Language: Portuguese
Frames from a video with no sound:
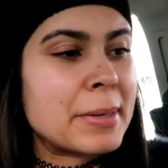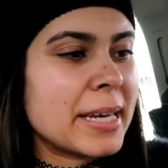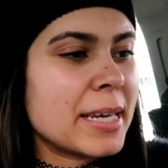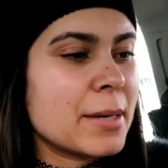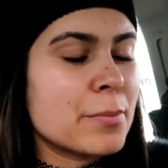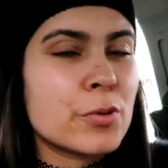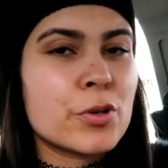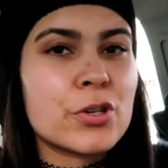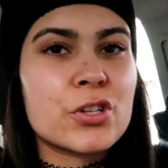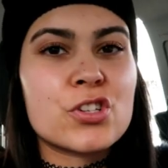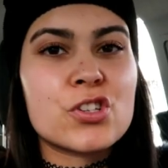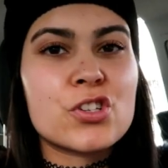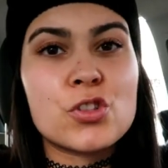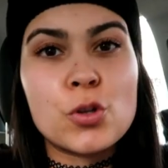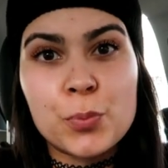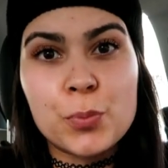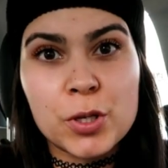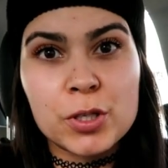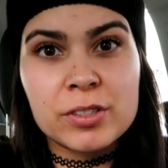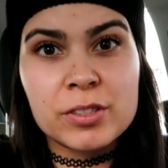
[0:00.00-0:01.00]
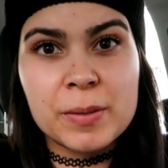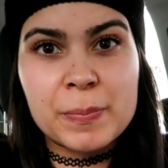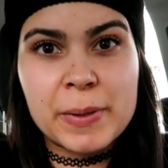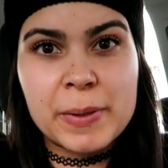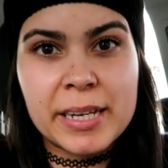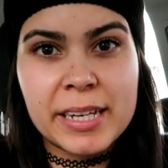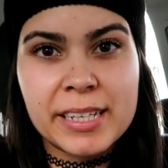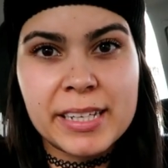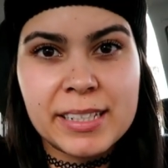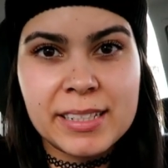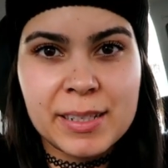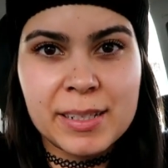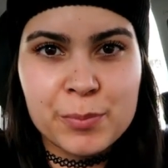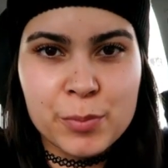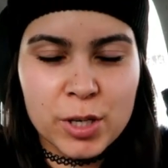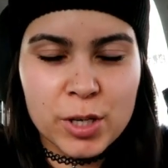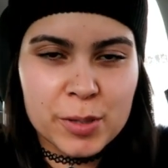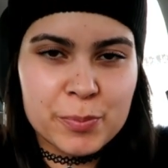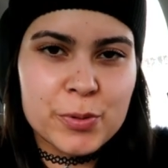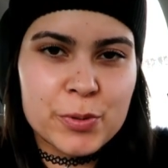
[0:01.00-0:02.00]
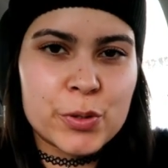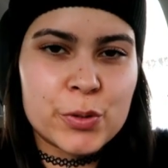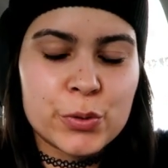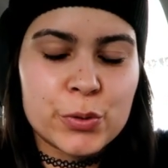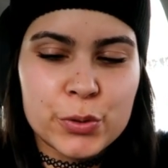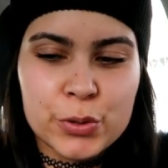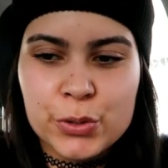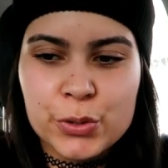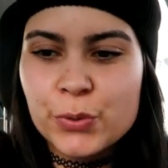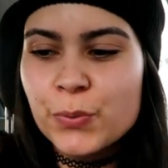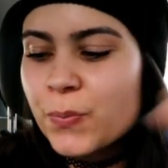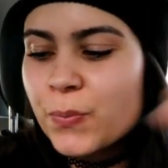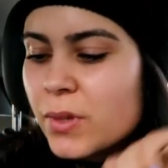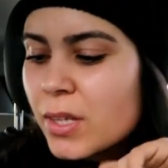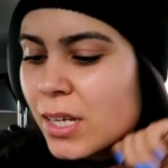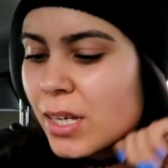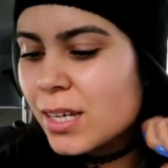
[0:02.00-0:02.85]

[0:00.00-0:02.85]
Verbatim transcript: Bem, amores, estou pronta para ir embora para o Douro.